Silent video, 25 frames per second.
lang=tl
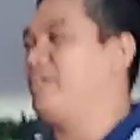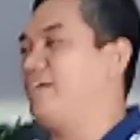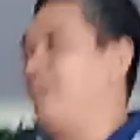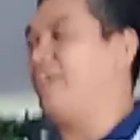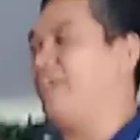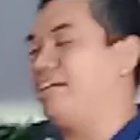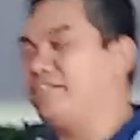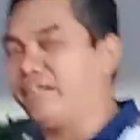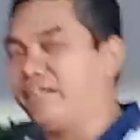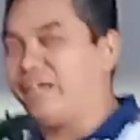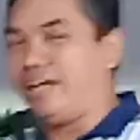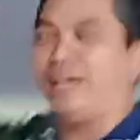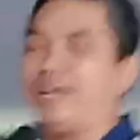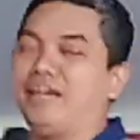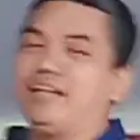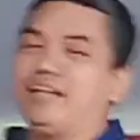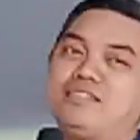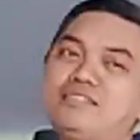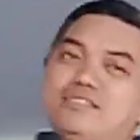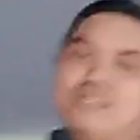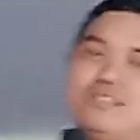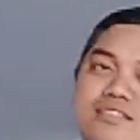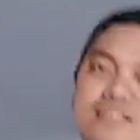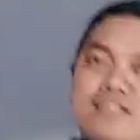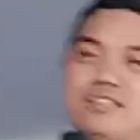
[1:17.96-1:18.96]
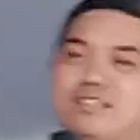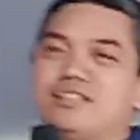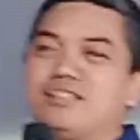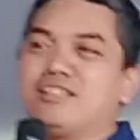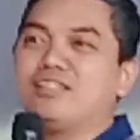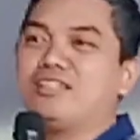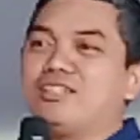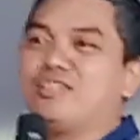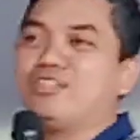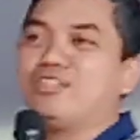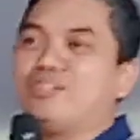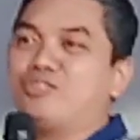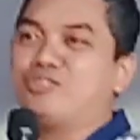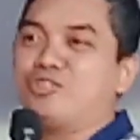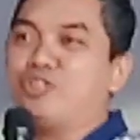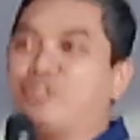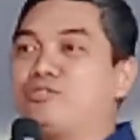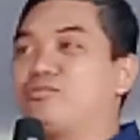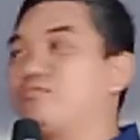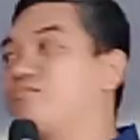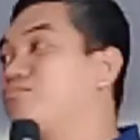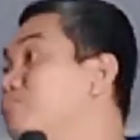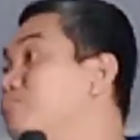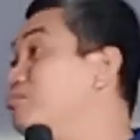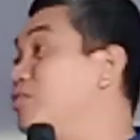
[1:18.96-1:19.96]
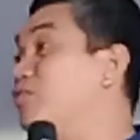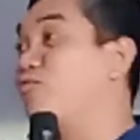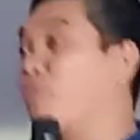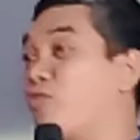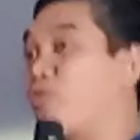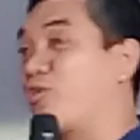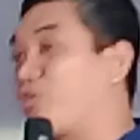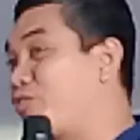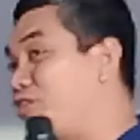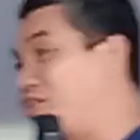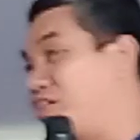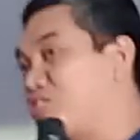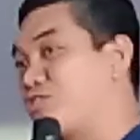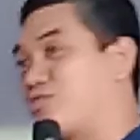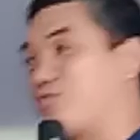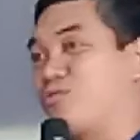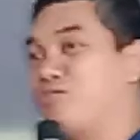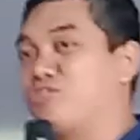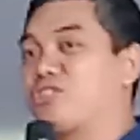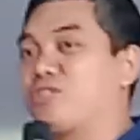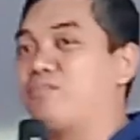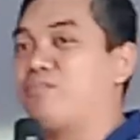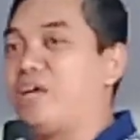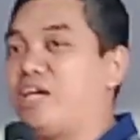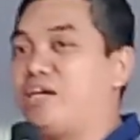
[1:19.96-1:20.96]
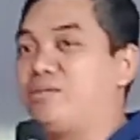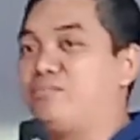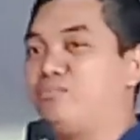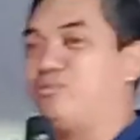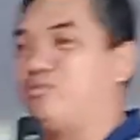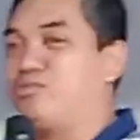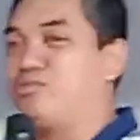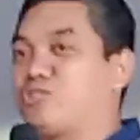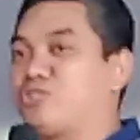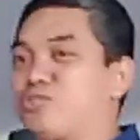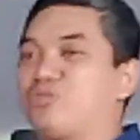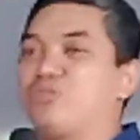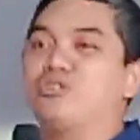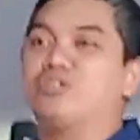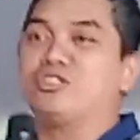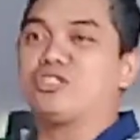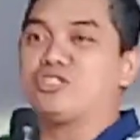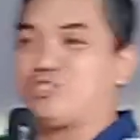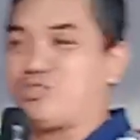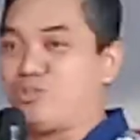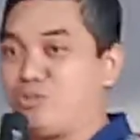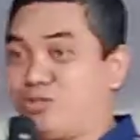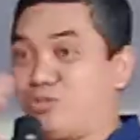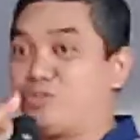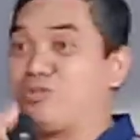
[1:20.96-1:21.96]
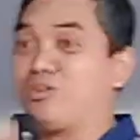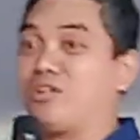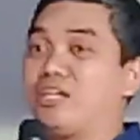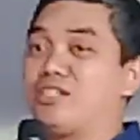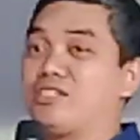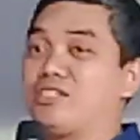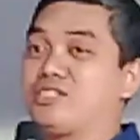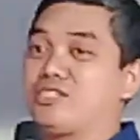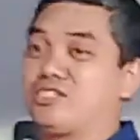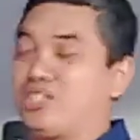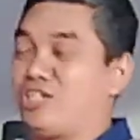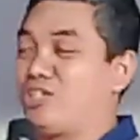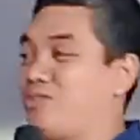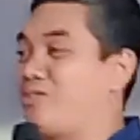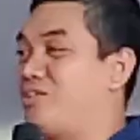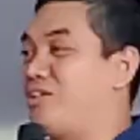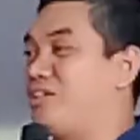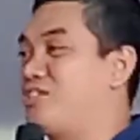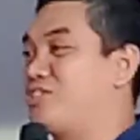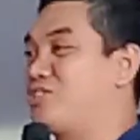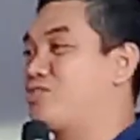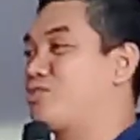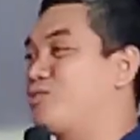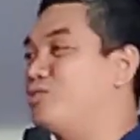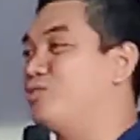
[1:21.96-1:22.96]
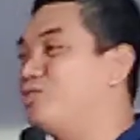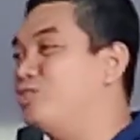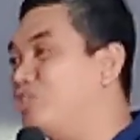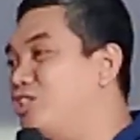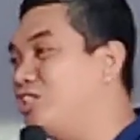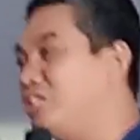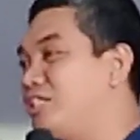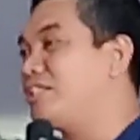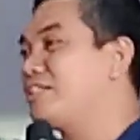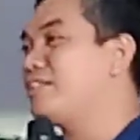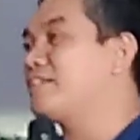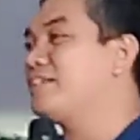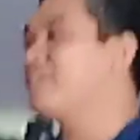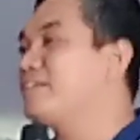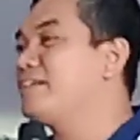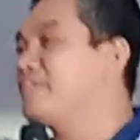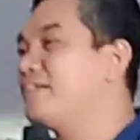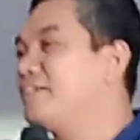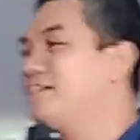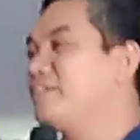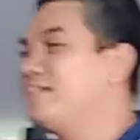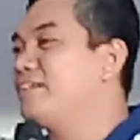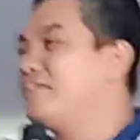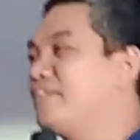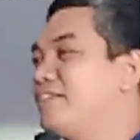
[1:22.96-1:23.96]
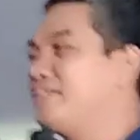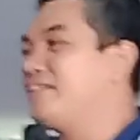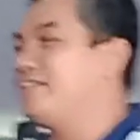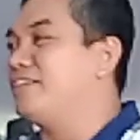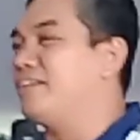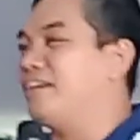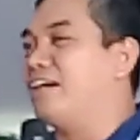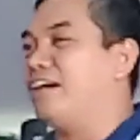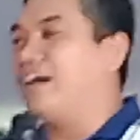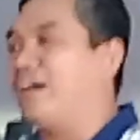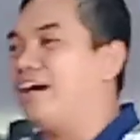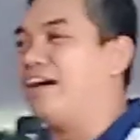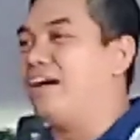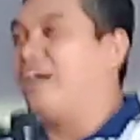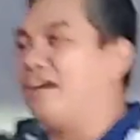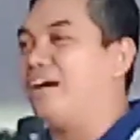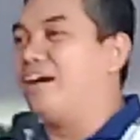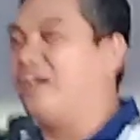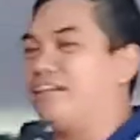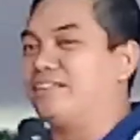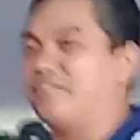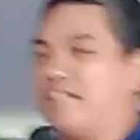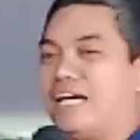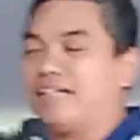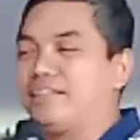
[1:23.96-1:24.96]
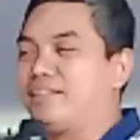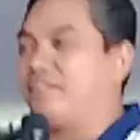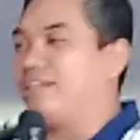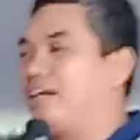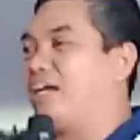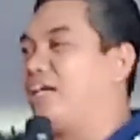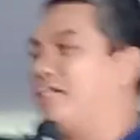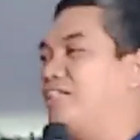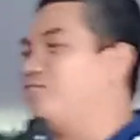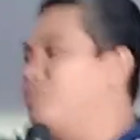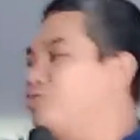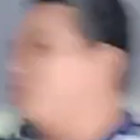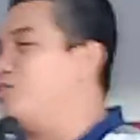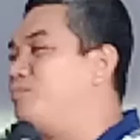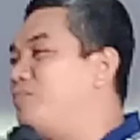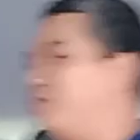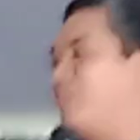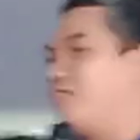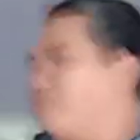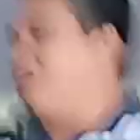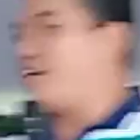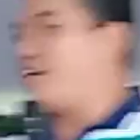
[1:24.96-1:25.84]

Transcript: And then, then before ko nagsunod sa Bible school, nagsunod ko na sa secular school. Uh, dating handom, ano